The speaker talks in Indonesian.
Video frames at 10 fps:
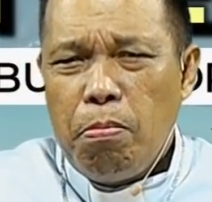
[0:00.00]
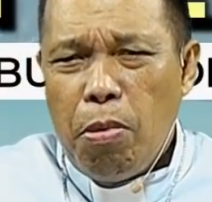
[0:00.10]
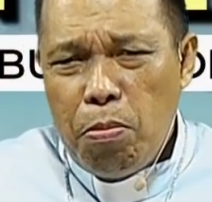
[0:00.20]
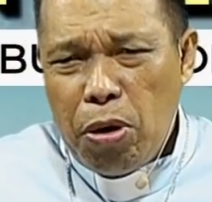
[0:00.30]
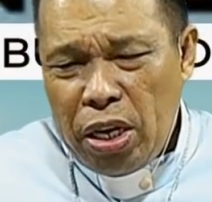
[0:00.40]

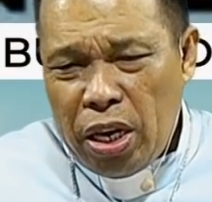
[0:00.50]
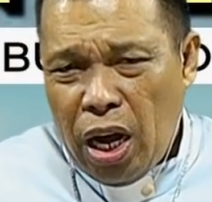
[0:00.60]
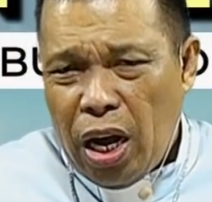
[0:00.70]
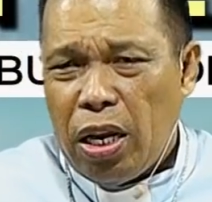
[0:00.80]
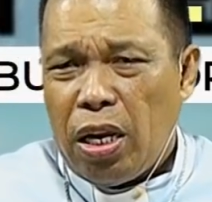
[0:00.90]

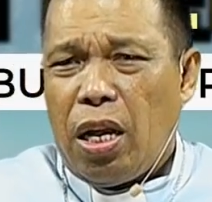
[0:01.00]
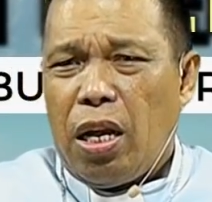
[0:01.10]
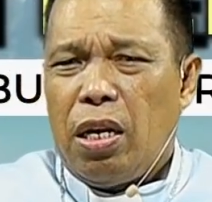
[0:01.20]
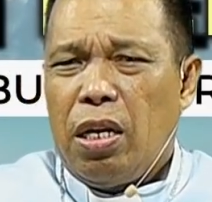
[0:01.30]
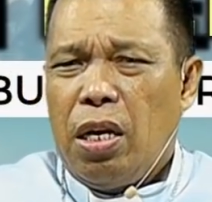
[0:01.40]

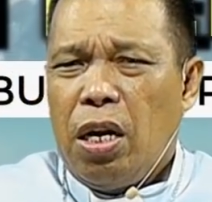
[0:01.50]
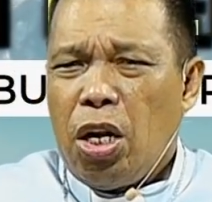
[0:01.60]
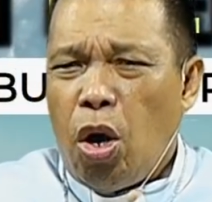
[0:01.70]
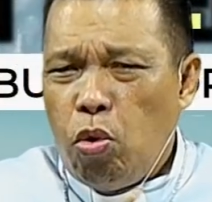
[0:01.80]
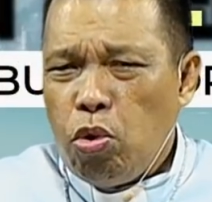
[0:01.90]
memelihara,
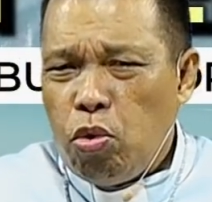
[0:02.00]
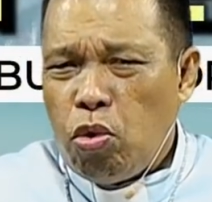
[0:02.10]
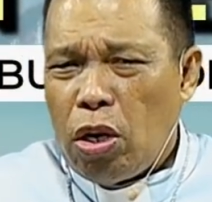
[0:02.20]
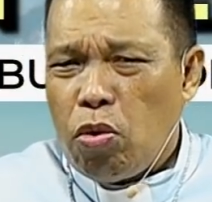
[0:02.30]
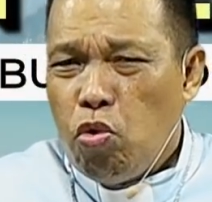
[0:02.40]

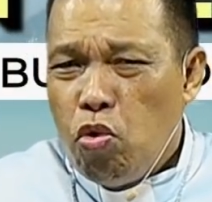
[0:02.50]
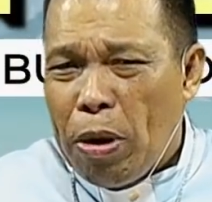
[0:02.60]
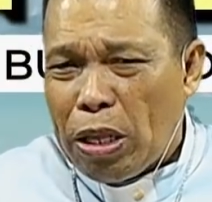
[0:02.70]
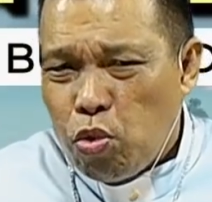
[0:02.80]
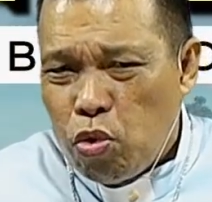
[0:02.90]
keutuhan
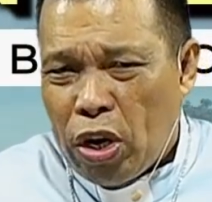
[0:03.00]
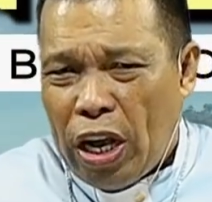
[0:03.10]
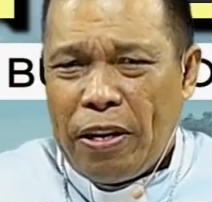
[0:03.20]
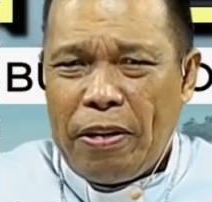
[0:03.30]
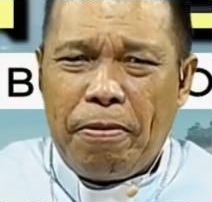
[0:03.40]
umat
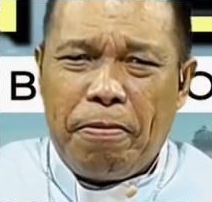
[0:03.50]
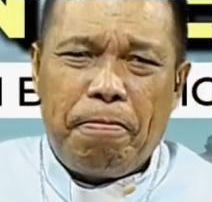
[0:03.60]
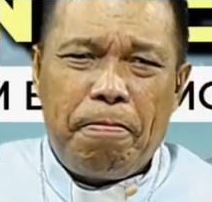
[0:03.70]
Tuhan,